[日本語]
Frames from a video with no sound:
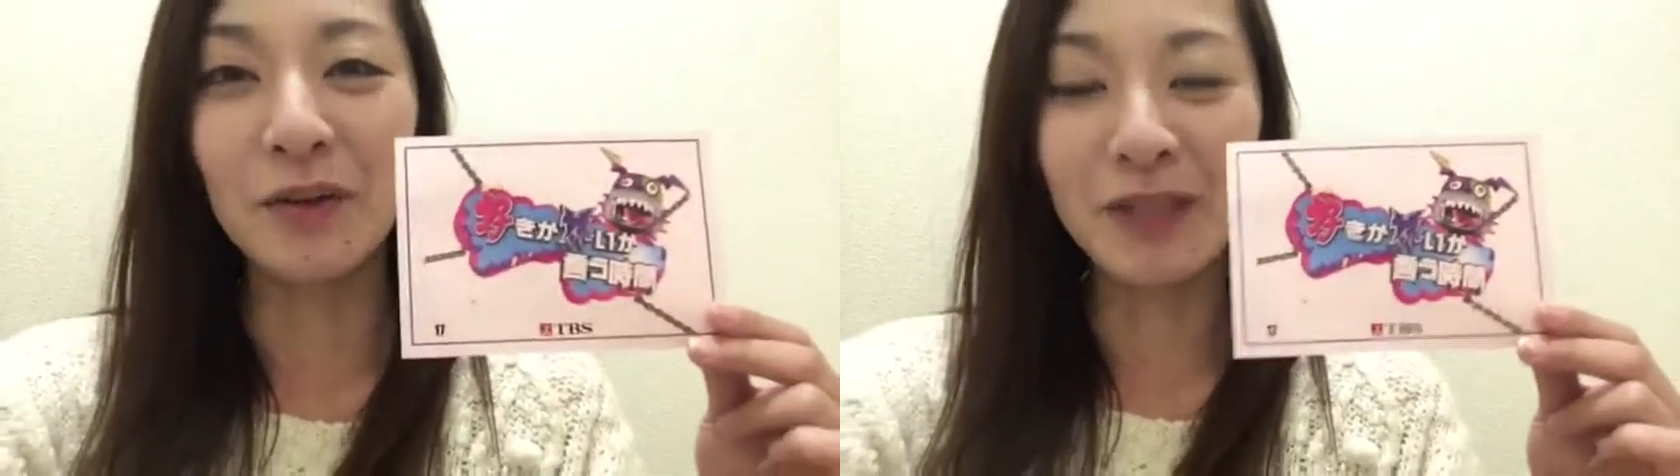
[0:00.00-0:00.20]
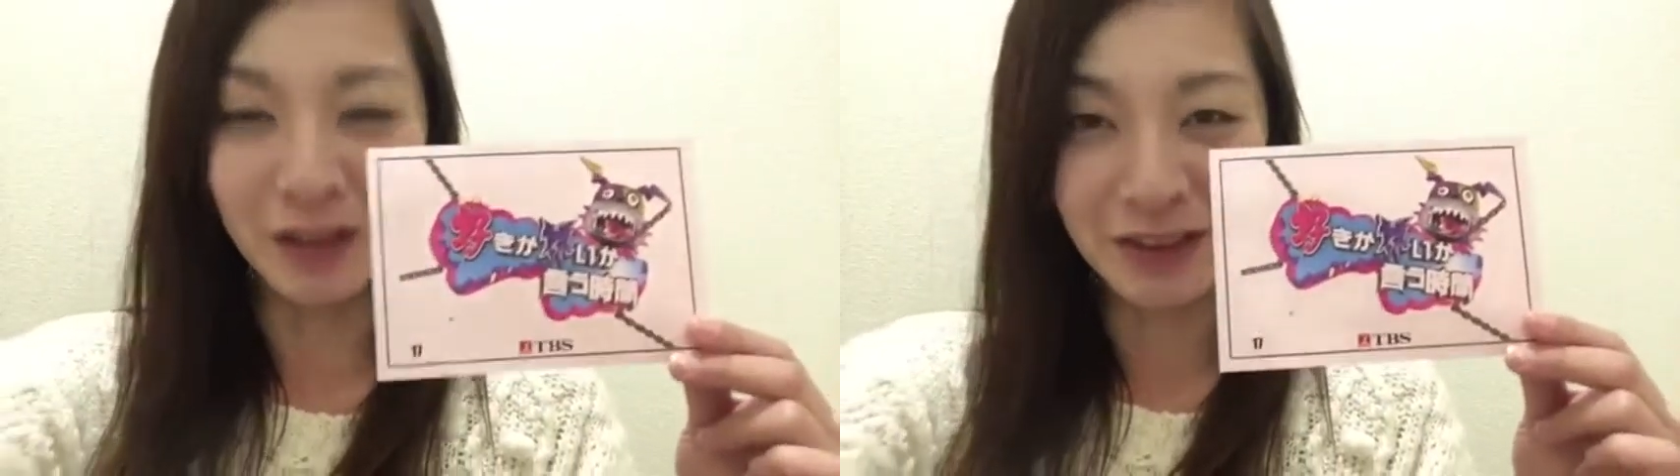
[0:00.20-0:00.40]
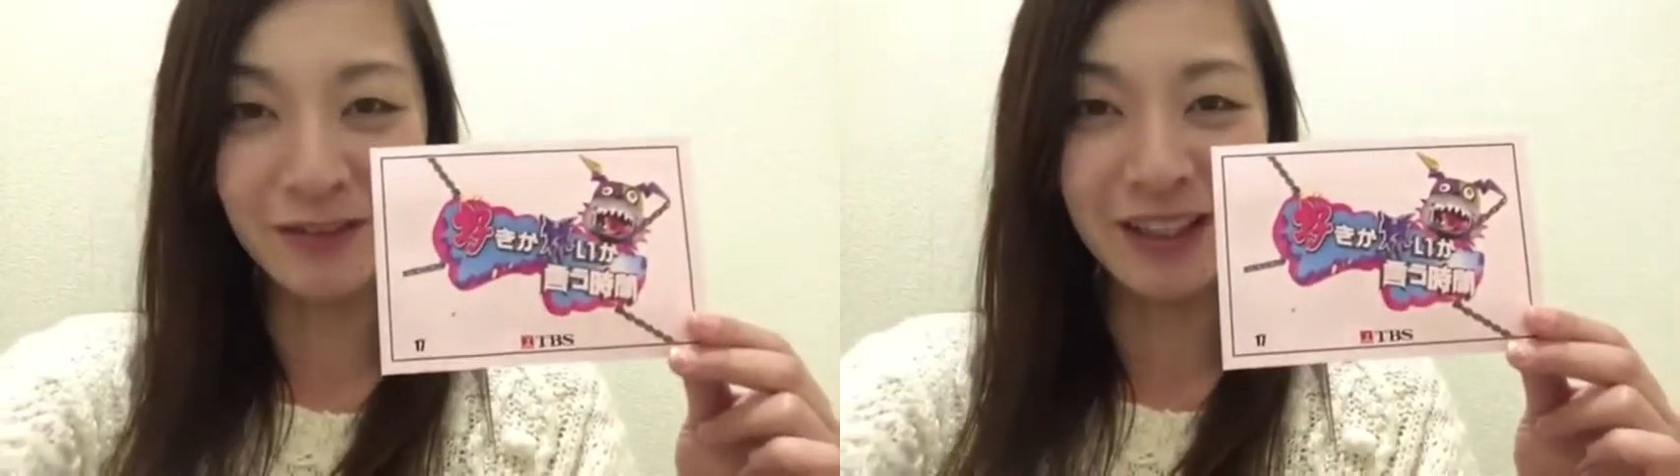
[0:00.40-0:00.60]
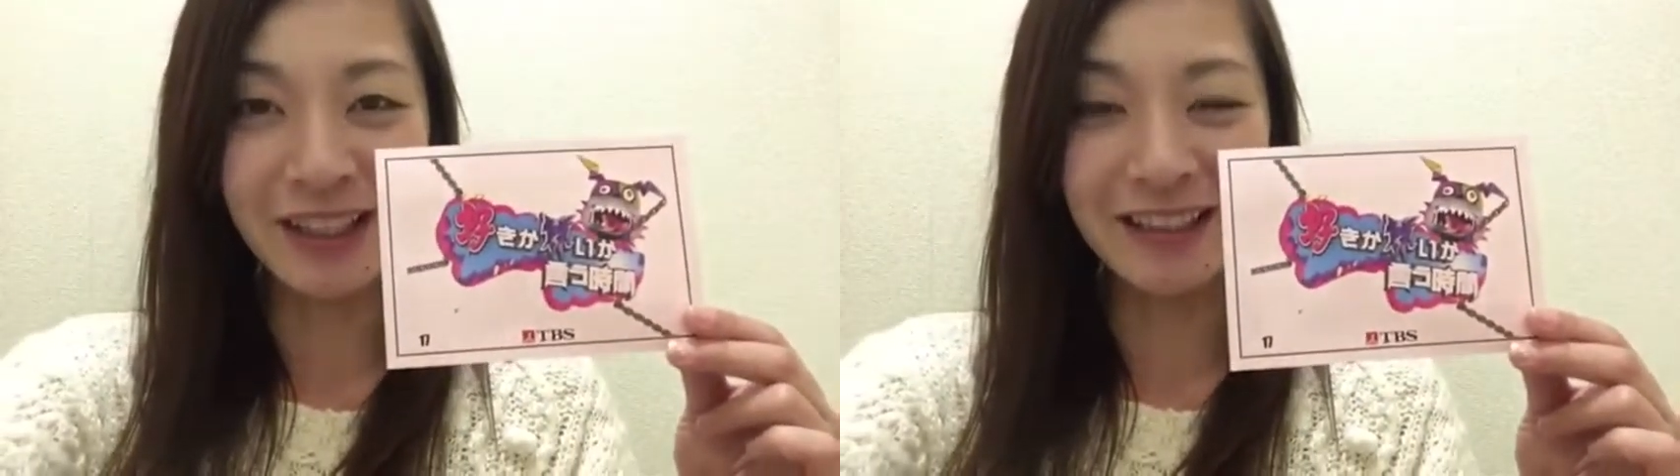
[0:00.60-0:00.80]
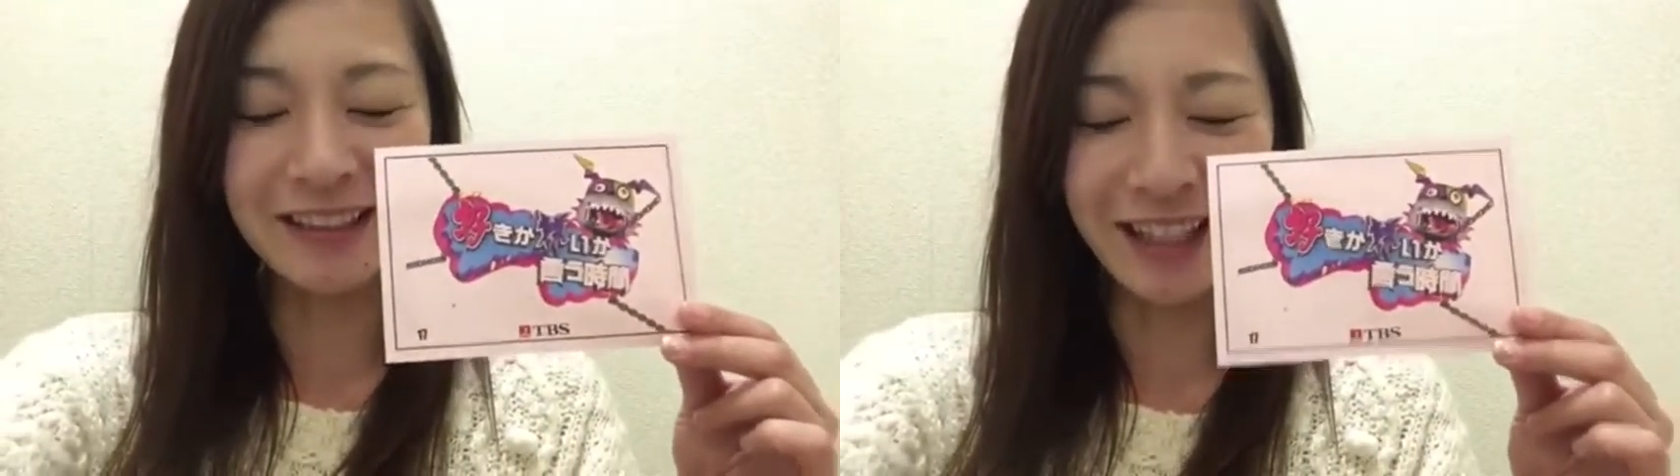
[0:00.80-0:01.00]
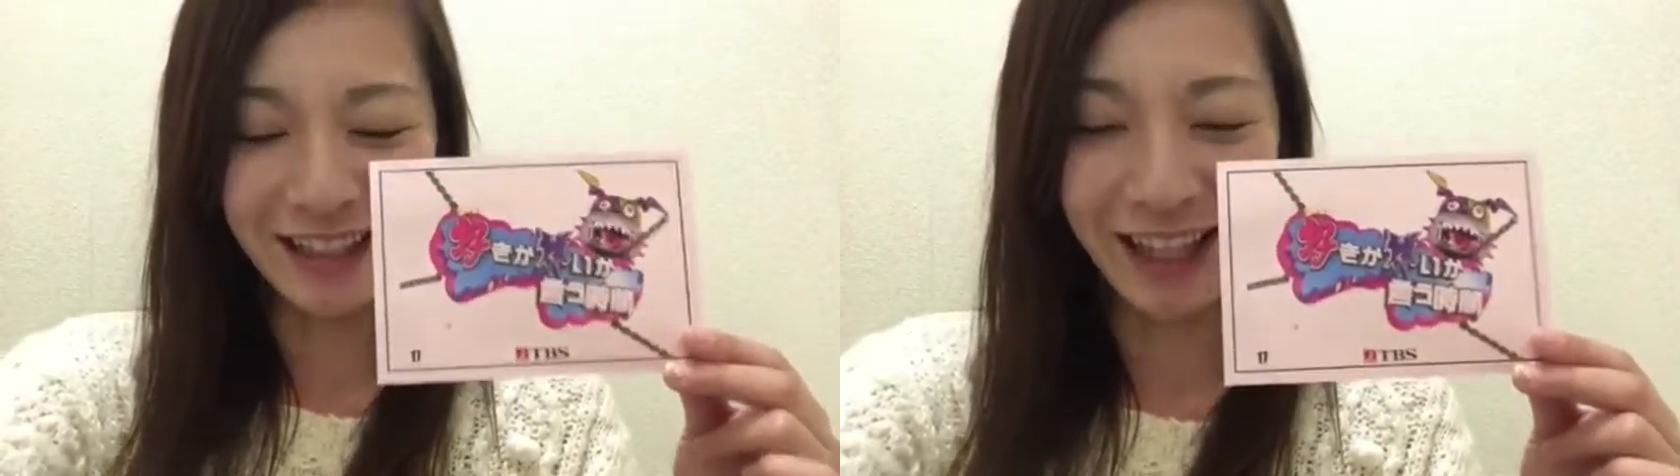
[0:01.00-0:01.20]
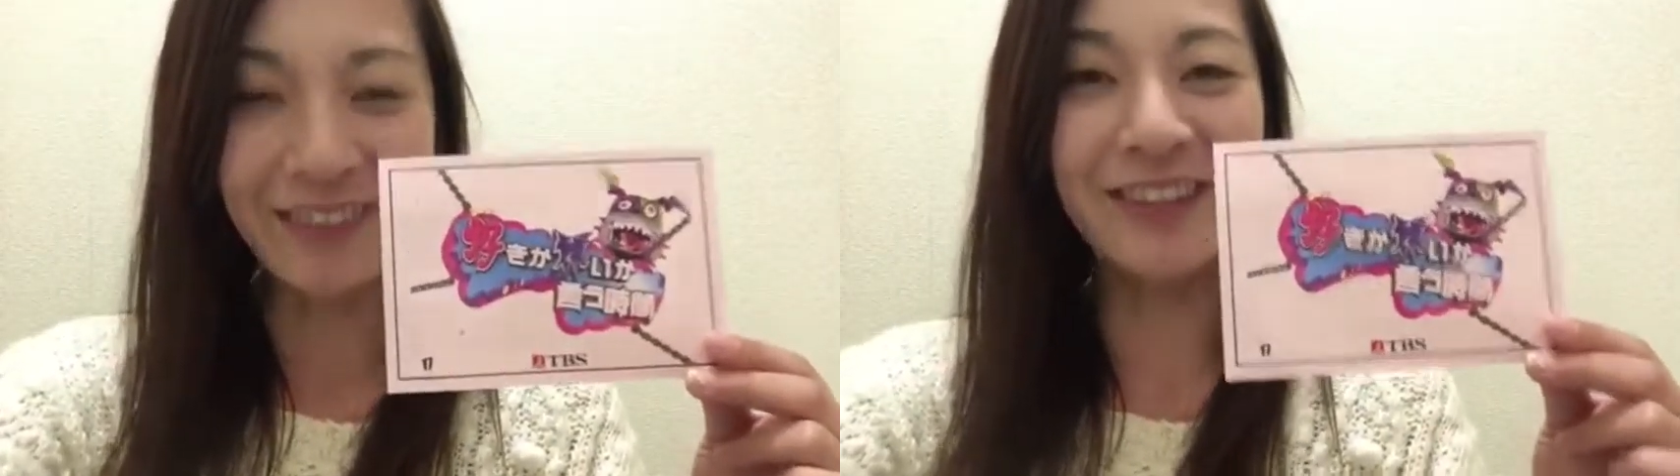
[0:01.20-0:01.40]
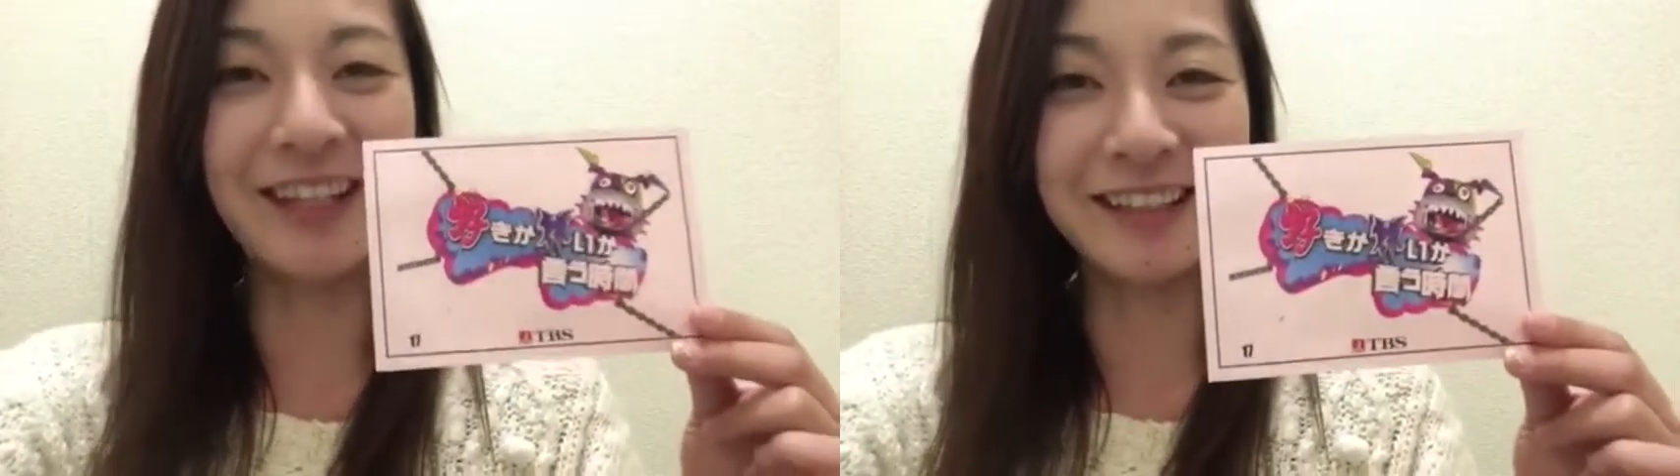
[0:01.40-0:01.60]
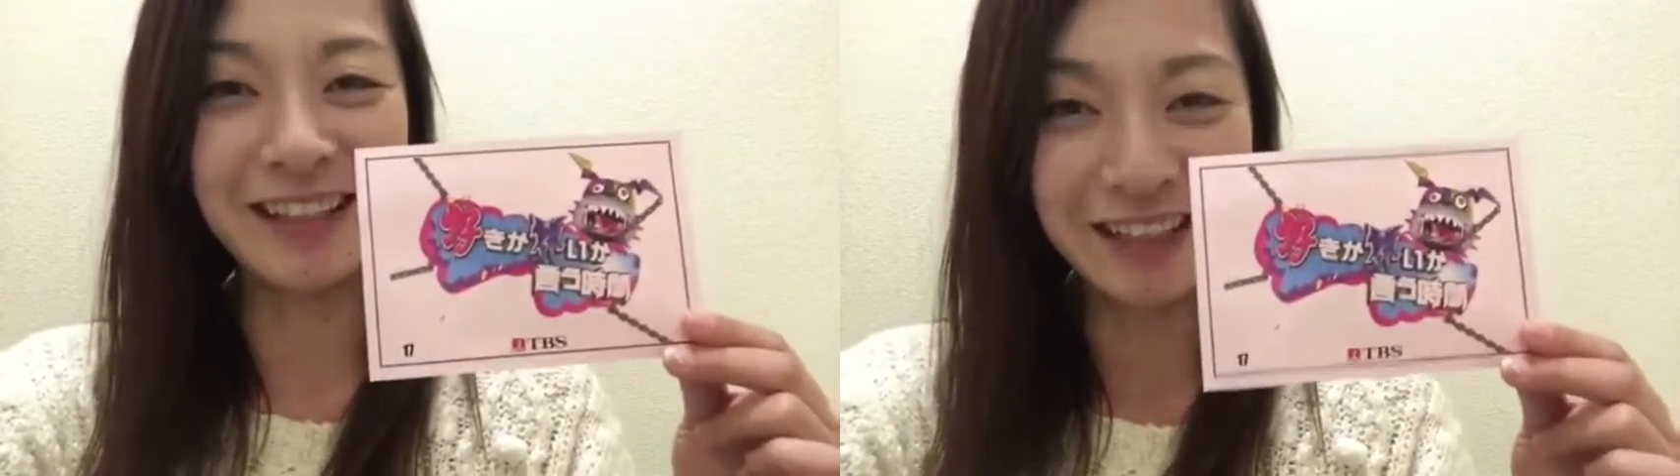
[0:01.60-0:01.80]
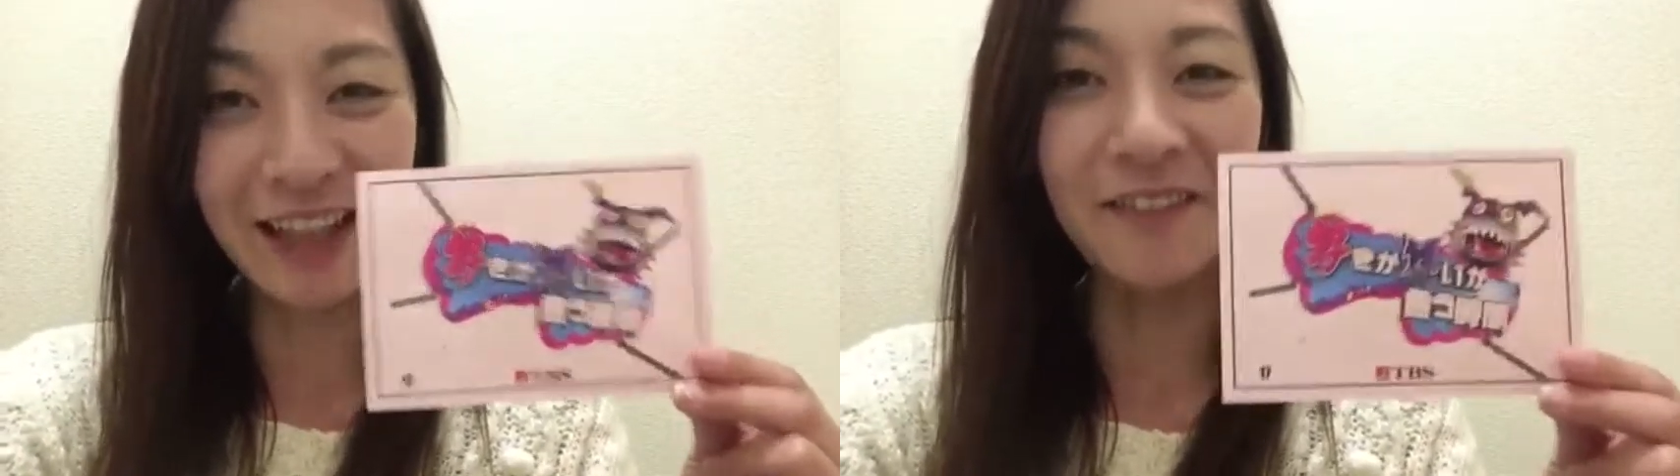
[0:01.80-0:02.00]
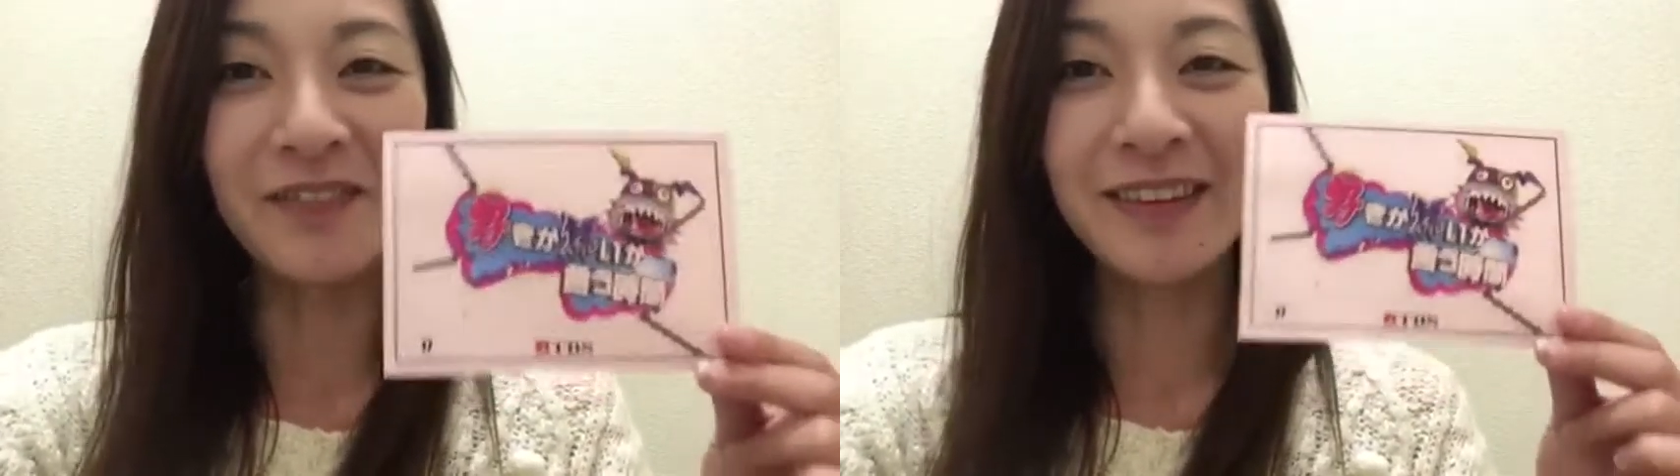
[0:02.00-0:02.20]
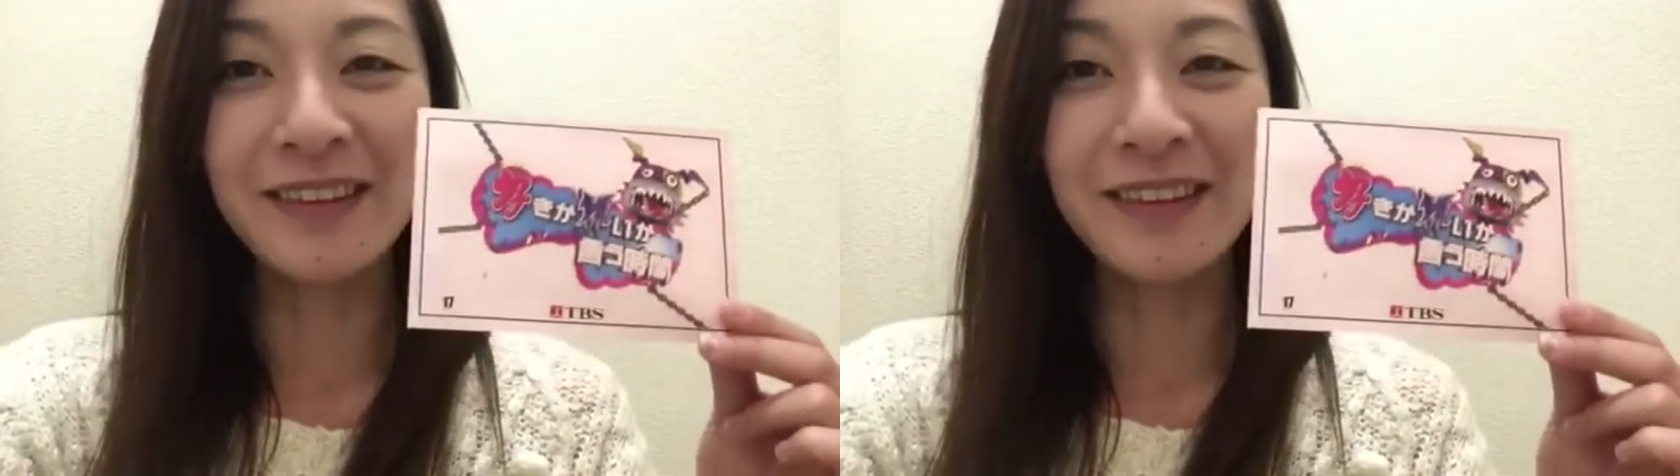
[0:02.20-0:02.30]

お楽しみに絶対見てください